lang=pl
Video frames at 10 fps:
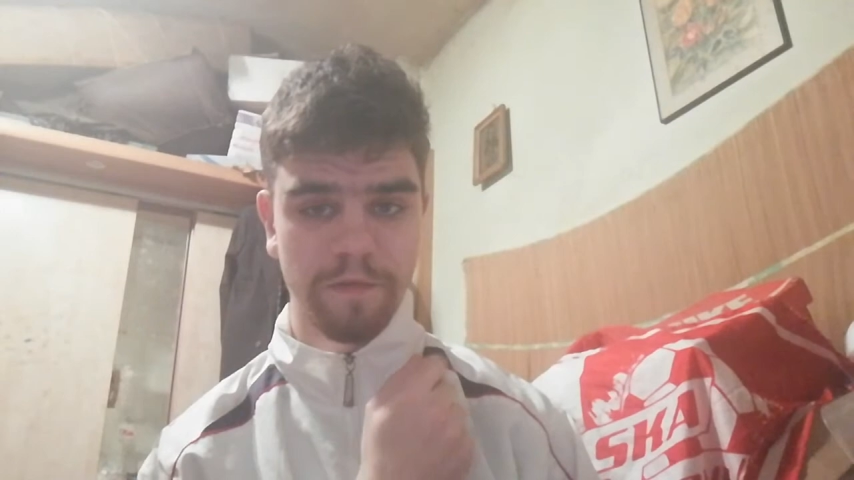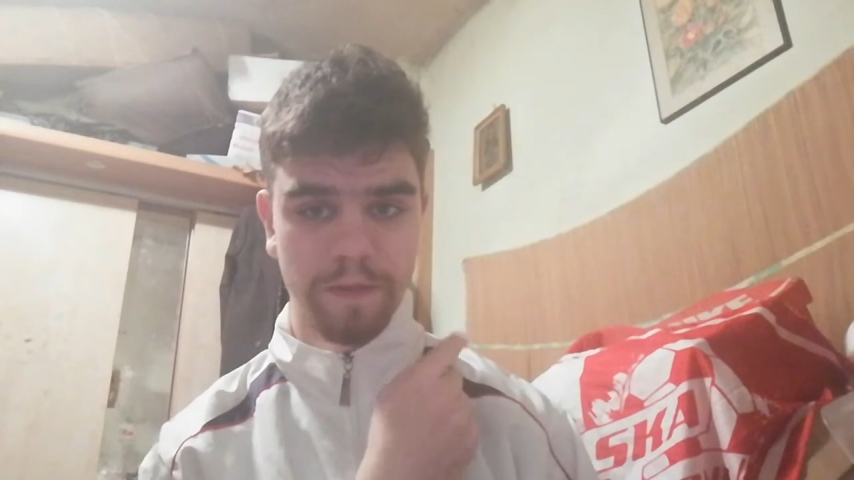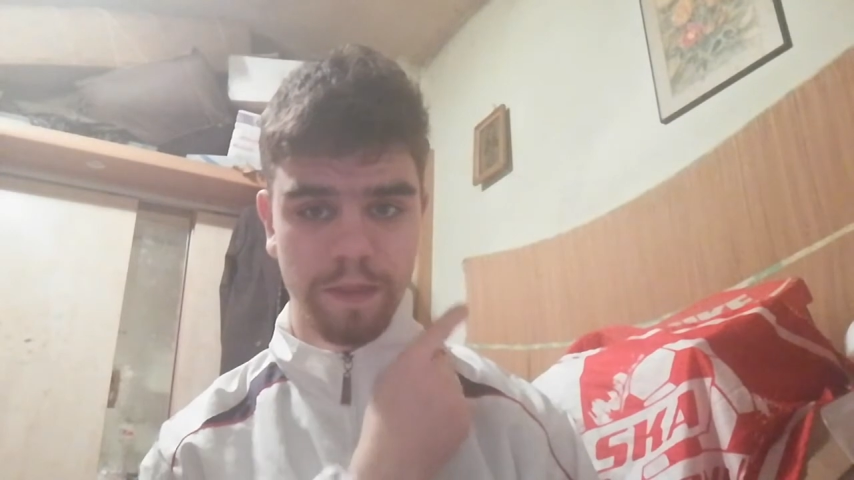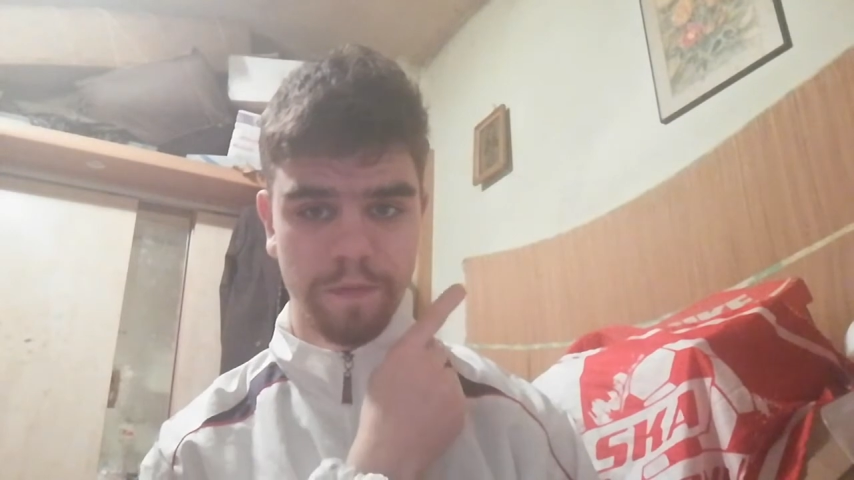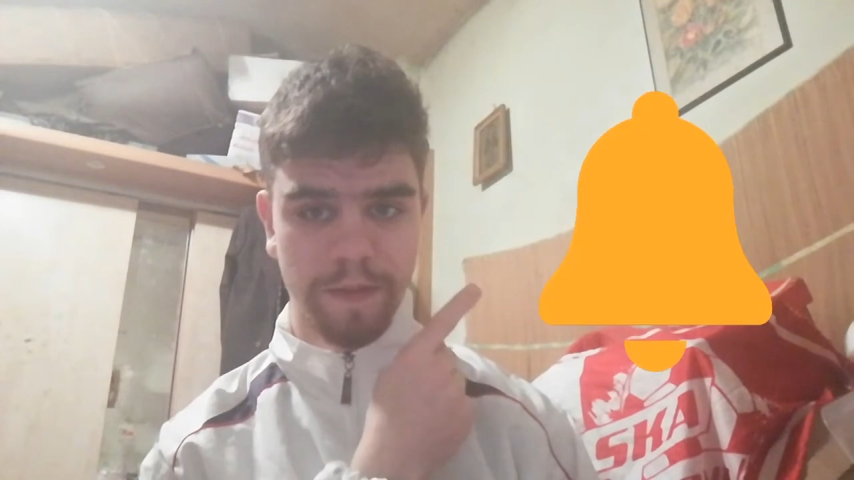
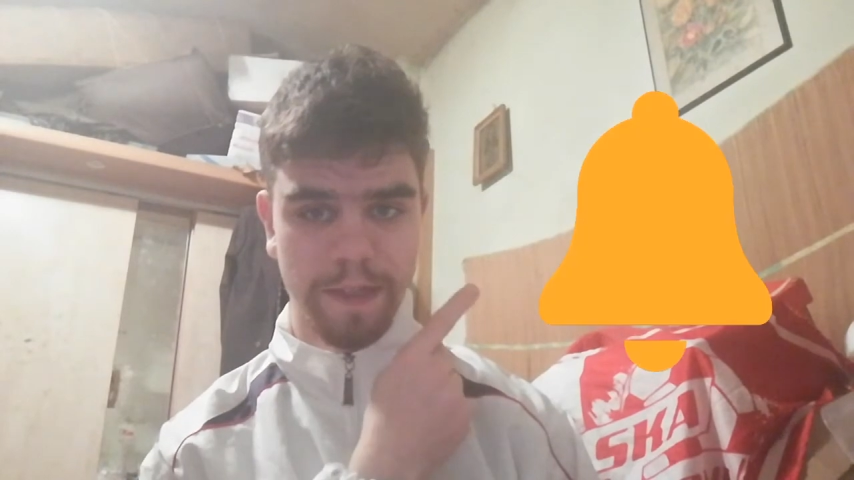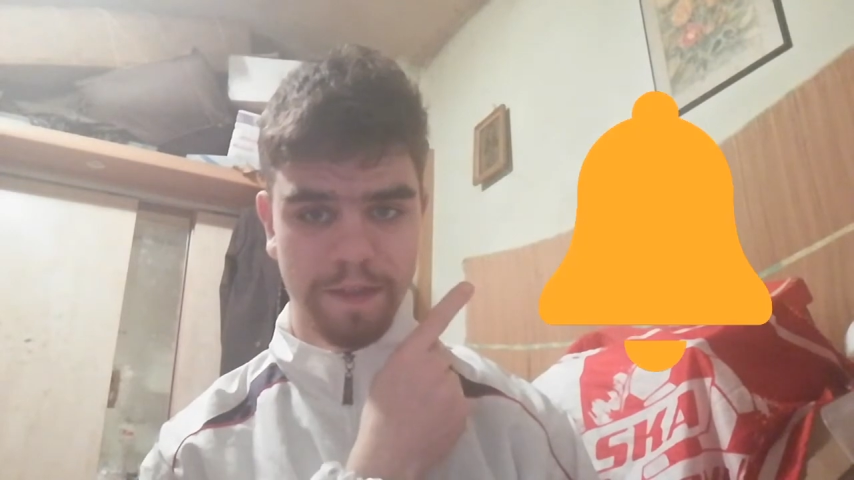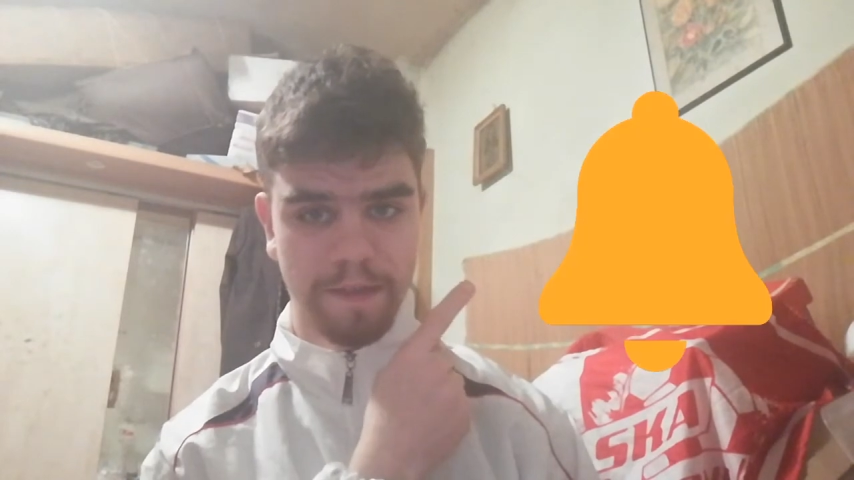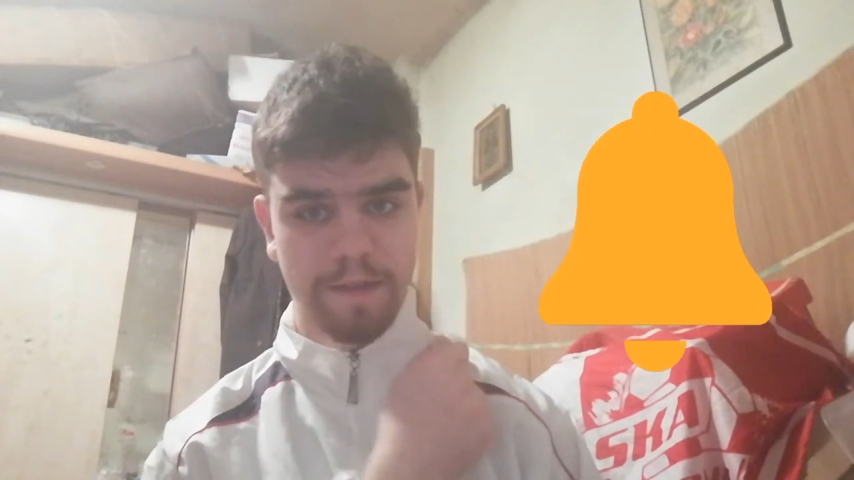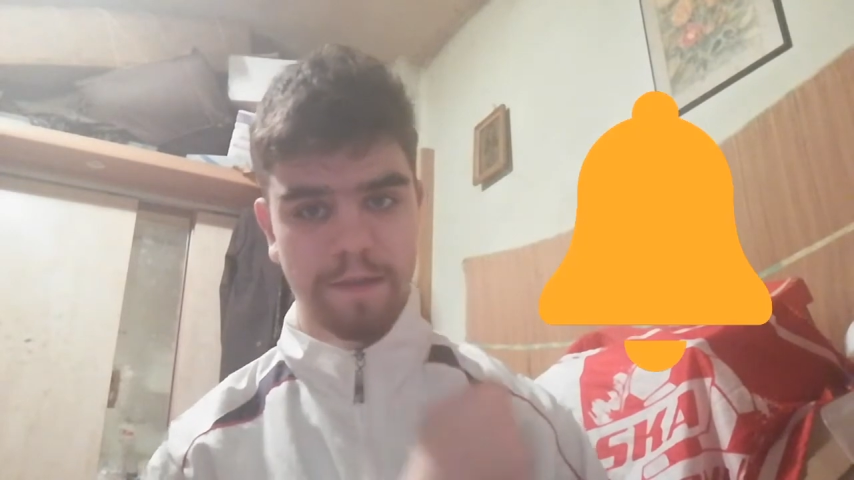w
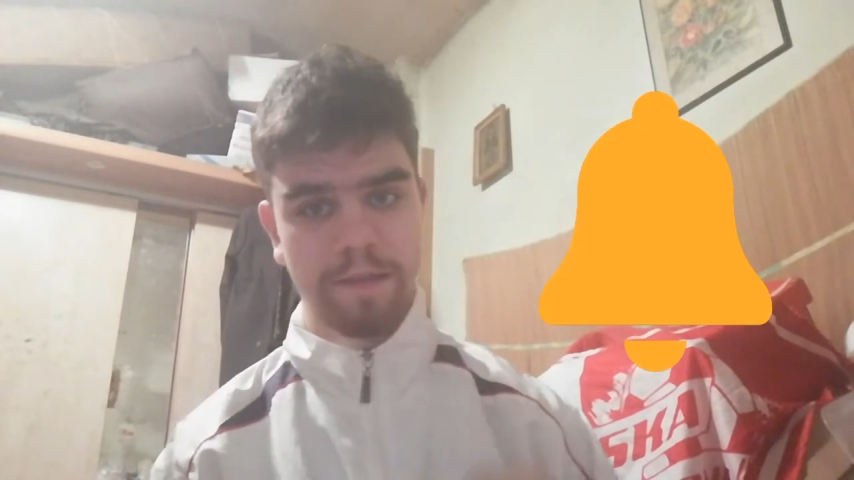dzwoneczek,